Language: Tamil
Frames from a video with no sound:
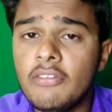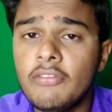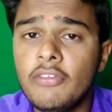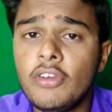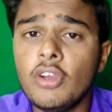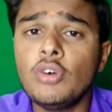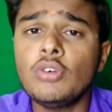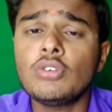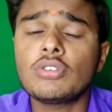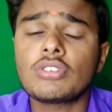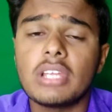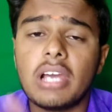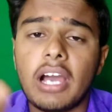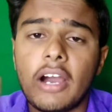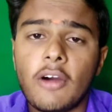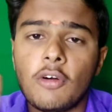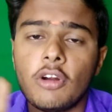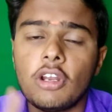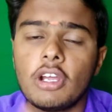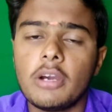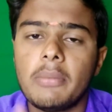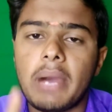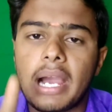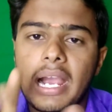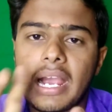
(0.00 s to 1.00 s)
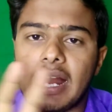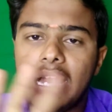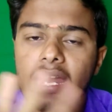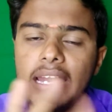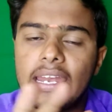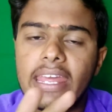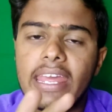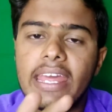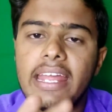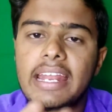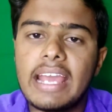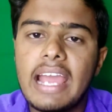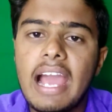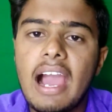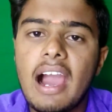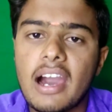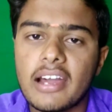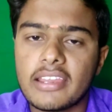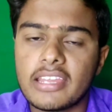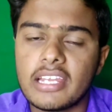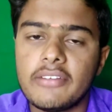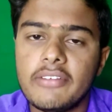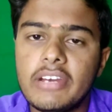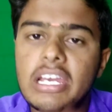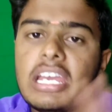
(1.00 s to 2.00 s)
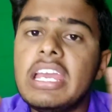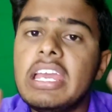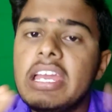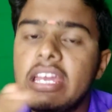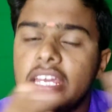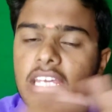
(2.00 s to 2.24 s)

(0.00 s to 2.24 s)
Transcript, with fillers: வியூஸ் அவங்களுக்கு மக்களிடையே இருக்க ஆதரவு